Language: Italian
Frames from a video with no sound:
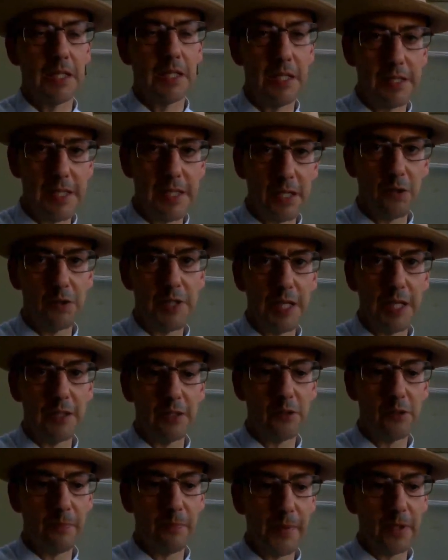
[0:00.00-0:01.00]
che siano
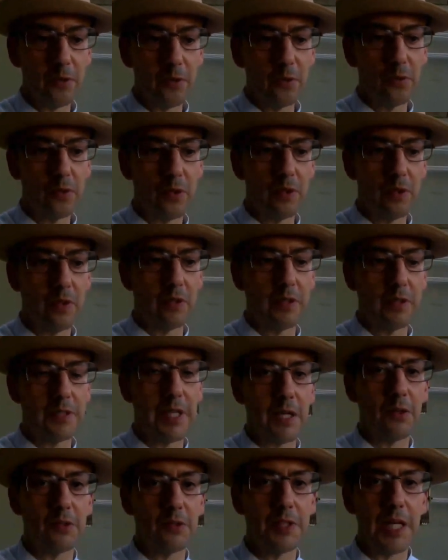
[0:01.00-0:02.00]
stati soprattutto
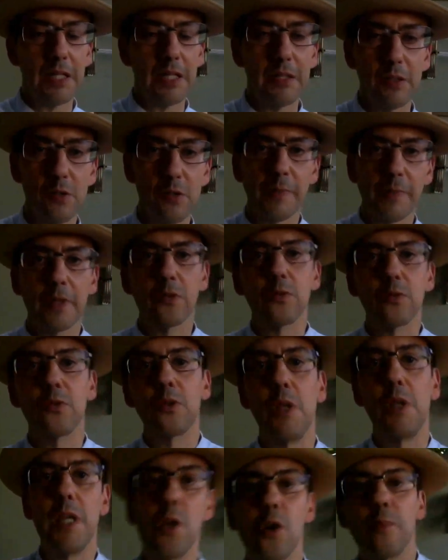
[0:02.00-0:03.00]
siano state
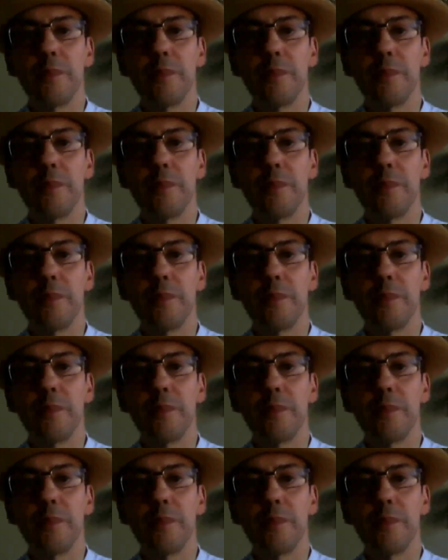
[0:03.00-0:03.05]
soprattutto le